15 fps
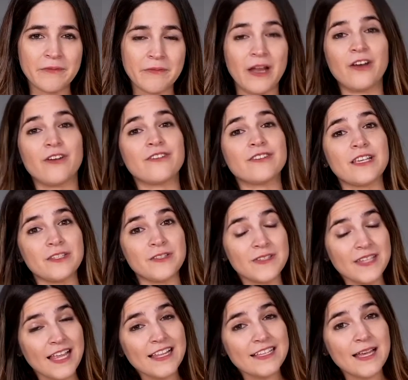Bueno, no sé si
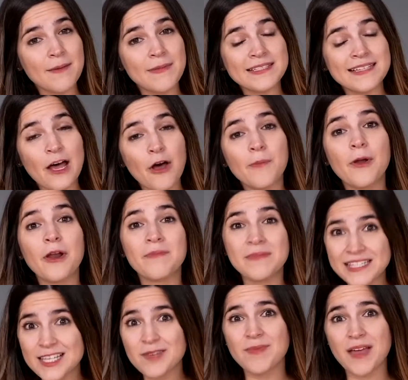a ustedes les ha pasado, pero a
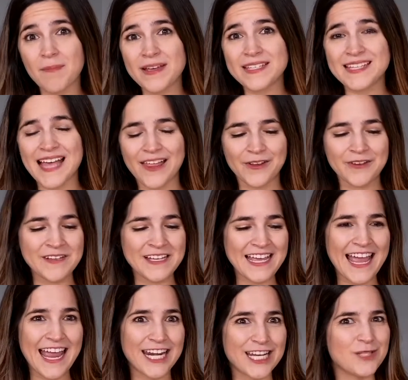mí sí me ha pasado,
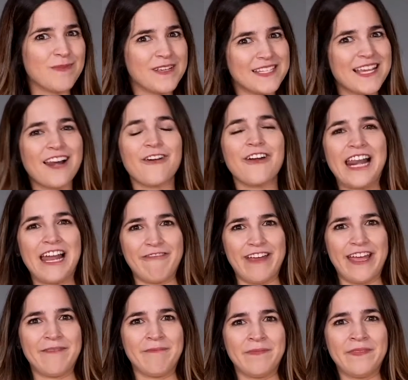en especial con la
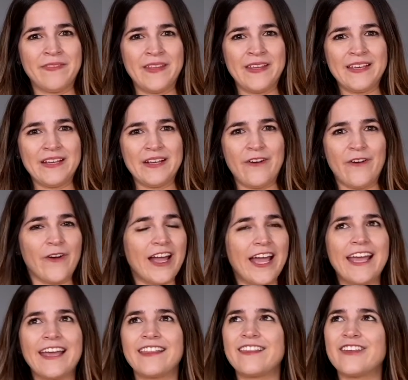fe.
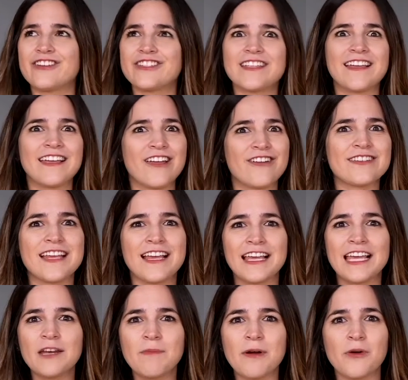Ok, Dios te quiero
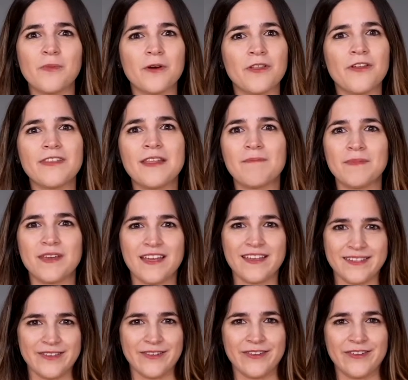seguir, pero ¿por dónde
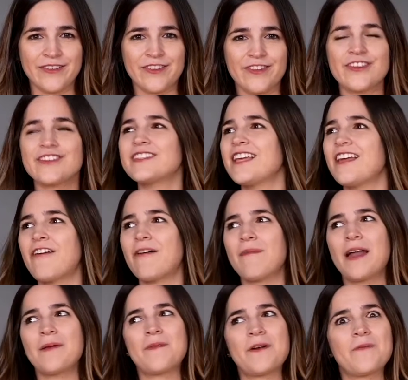empiezo? Dios quiero
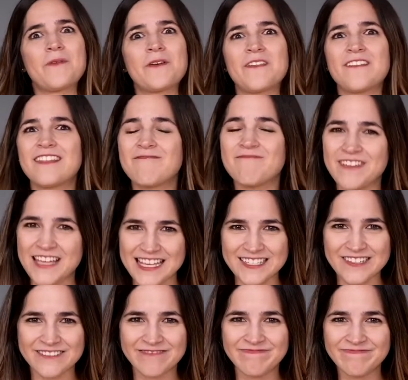amar, pero ¿por dónde
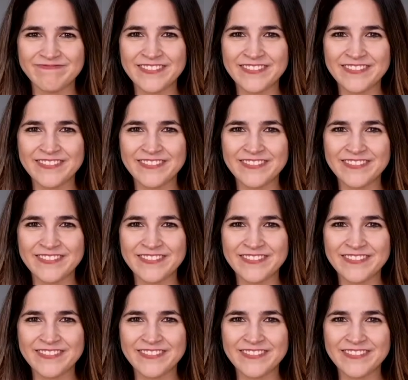empiezo?